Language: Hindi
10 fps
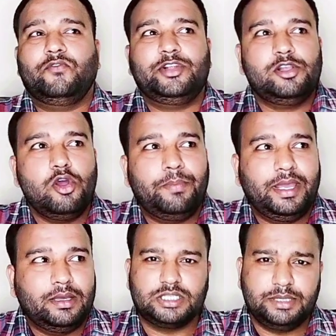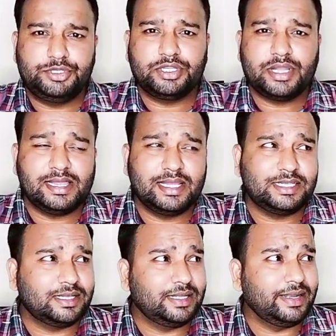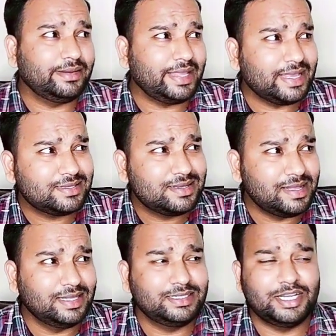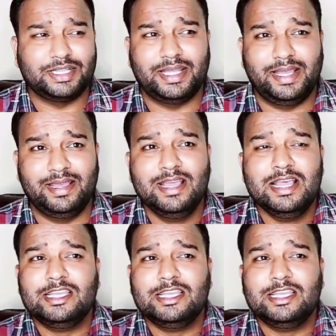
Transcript: वीडियो पे डिस्क्रिप्शन डालना चाहते हैं टेक्स्ट डालना चाहते हैं